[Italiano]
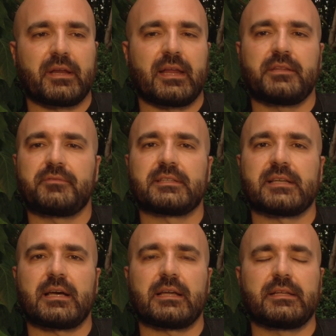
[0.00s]
per la
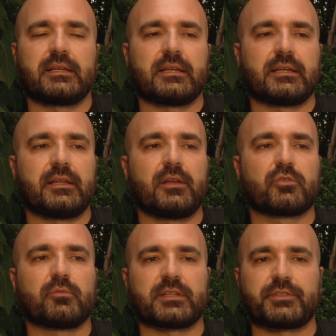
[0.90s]
difesa del, delle
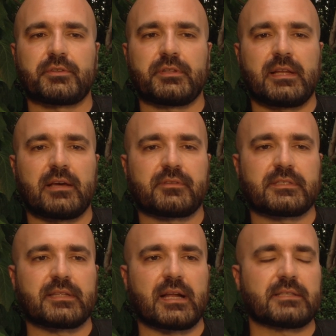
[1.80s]
occupazioni
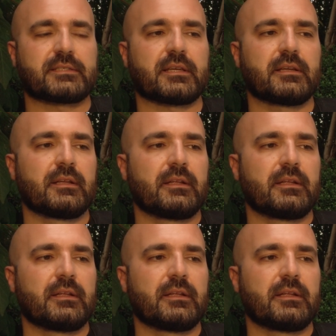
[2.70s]
dell'Afenstrasse.